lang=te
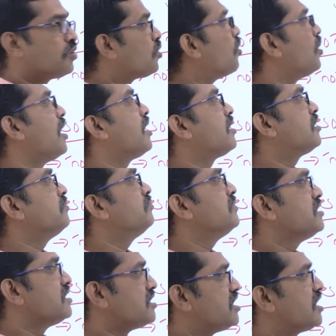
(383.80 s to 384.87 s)
కోలాటం
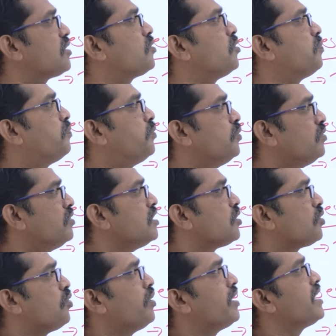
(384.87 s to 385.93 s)
జడకొప్పు
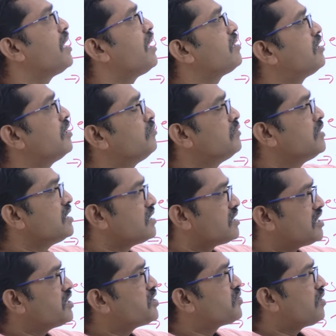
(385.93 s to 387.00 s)
కోయనాట్యం
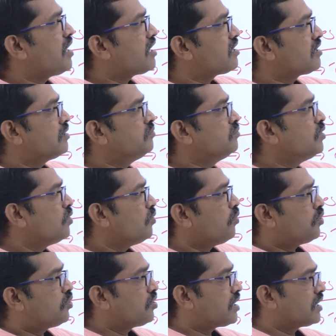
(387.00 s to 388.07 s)
చెంచు నాటకం
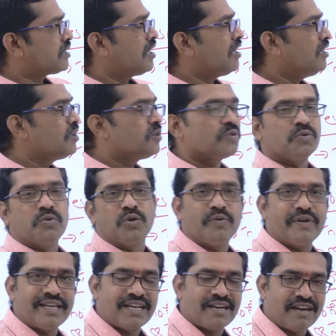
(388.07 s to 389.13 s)
ఒగ్గు కథ
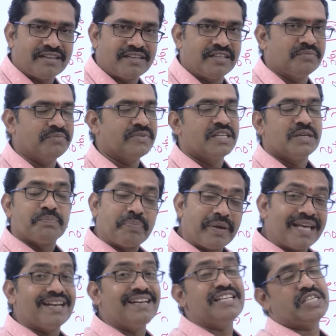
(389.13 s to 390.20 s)
గురువయ్య నాట్యం
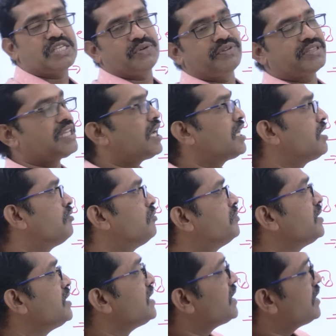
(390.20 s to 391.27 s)
పేరణి శివతాండవ్
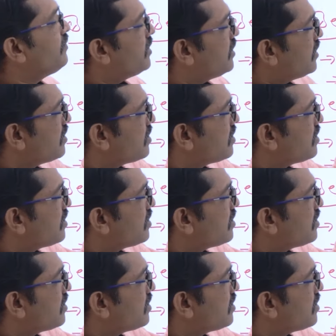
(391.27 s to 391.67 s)
ఇవి